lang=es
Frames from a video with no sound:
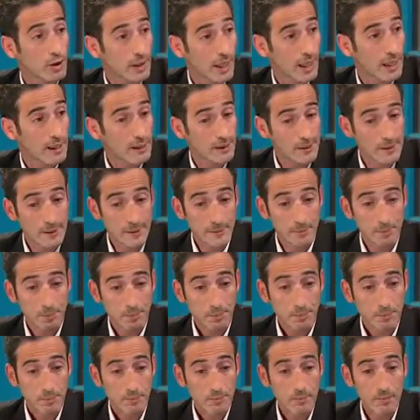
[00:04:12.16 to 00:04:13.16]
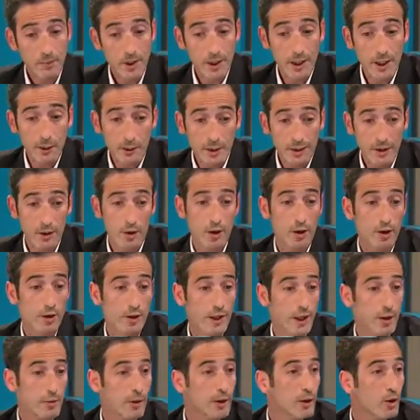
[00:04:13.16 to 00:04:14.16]
Hortel, y Víctor
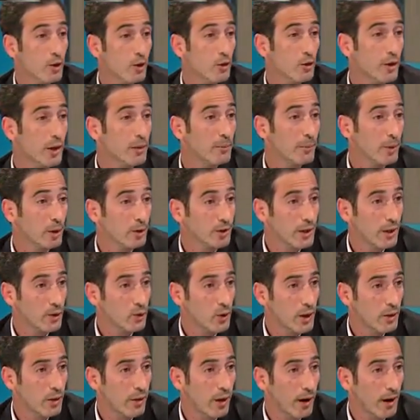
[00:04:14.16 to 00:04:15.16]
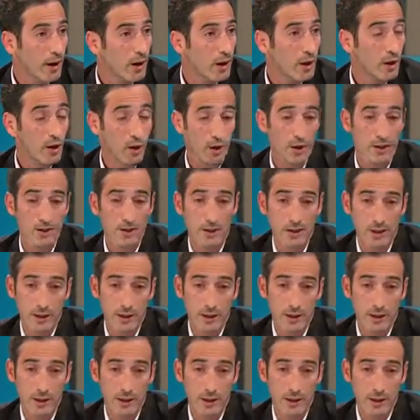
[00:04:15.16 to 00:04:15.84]
Hortel vino con una impronta nueva, lo que